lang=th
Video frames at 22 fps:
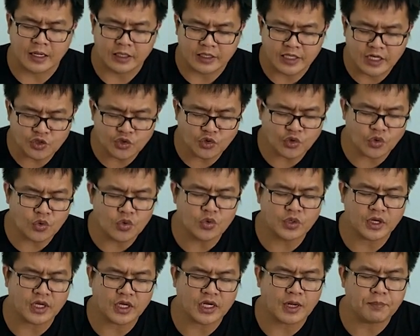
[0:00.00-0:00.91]
เรียนรู้
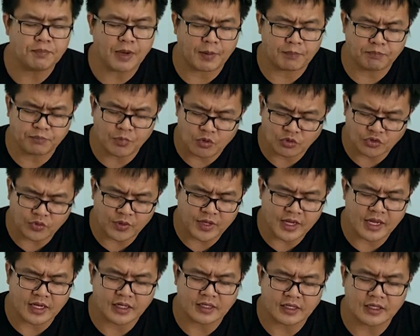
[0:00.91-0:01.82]
นะครับปรับปรุงตัว
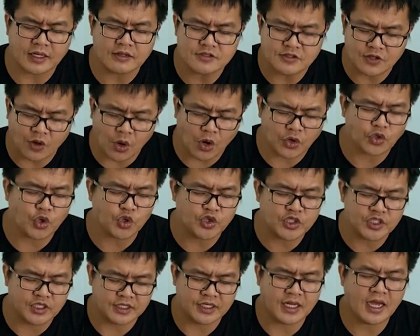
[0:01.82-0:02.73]
เองและสอนคน
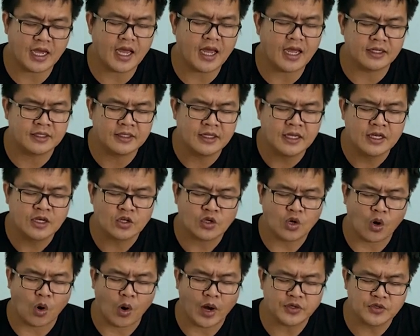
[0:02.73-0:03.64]
อื่นได้
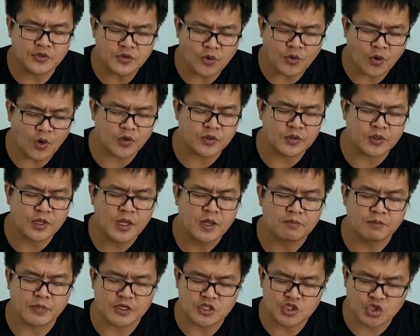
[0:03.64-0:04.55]
ขอให้ทุกคน
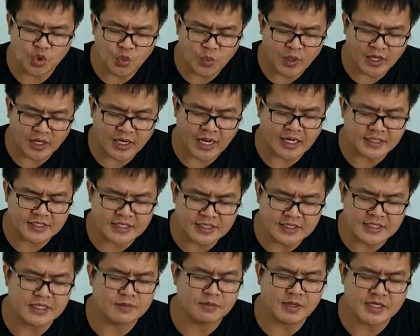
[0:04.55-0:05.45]
มีช่วงเวลา
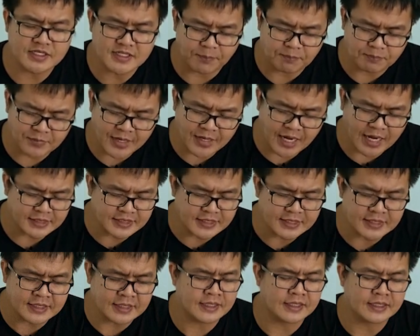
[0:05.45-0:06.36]
ที่ดีมีสัปดาห์
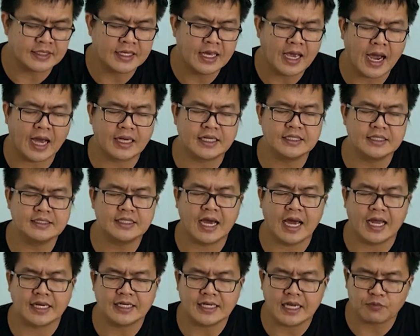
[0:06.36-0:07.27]
ที่ดีอธิษ
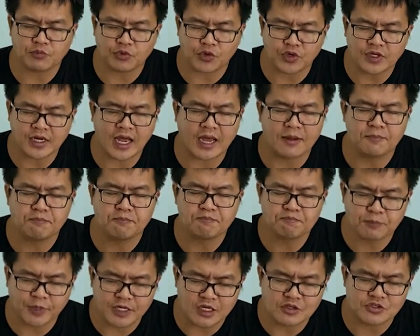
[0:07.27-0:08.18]
ฐานในพระนาม
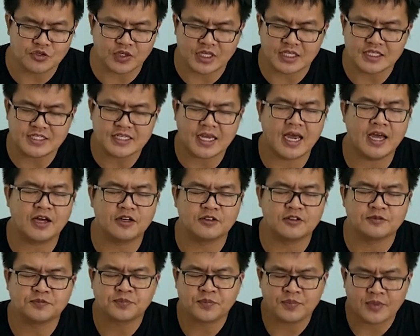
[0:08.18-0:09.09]
พระเยซูคริสต์เจ้า
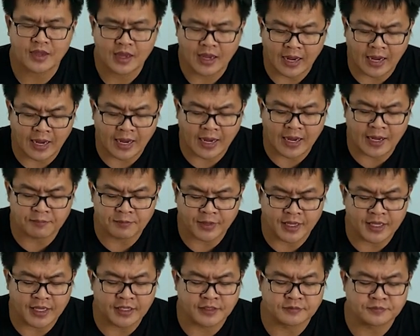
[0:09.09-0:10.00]
อา
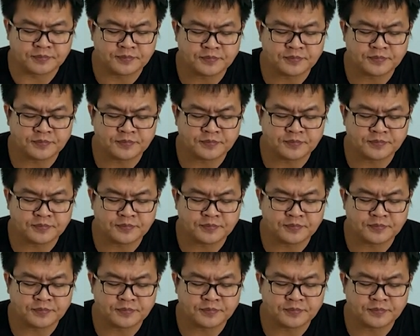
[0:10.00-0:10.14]
เมน